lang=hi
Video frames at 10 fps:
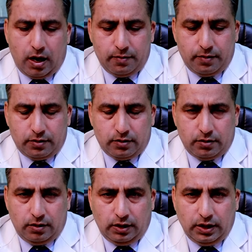अब
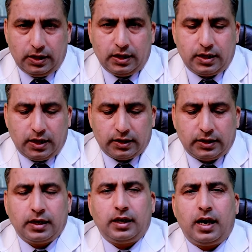ये
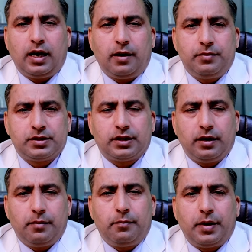करता क्या है अब इसके
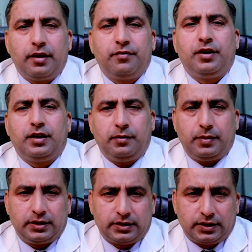हम बेनिफिट की
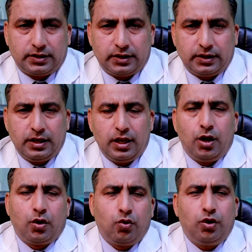बात करते हैं
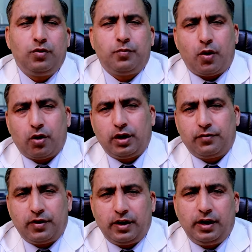कोई भी पॉकेट
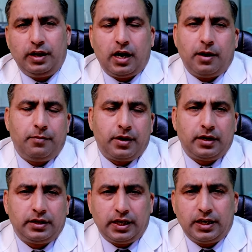फ्रेंडली आप
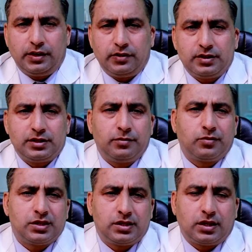ब्रांड देख लीजिए सेब
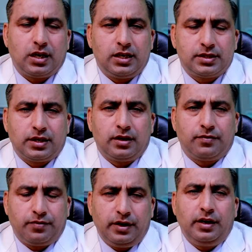का सिरका आजकल
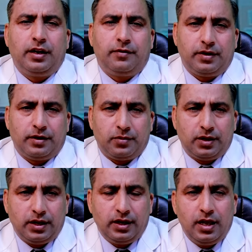फ्रीली अवेलेबल
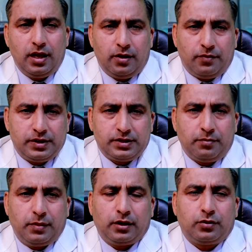है वैसे
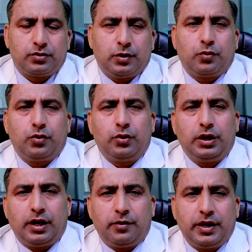मैं तो सबको
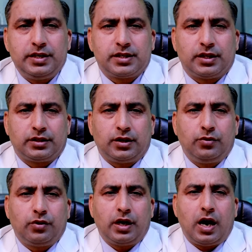ये एडवाइस करता
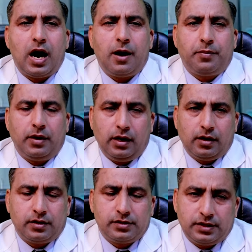हूँ कि आप
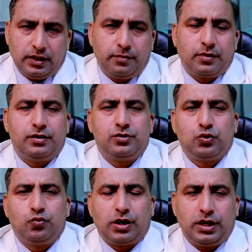एक सेब
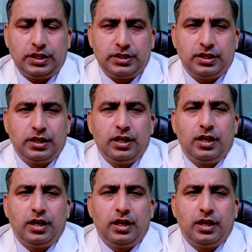कंज्यूम कर लीजिए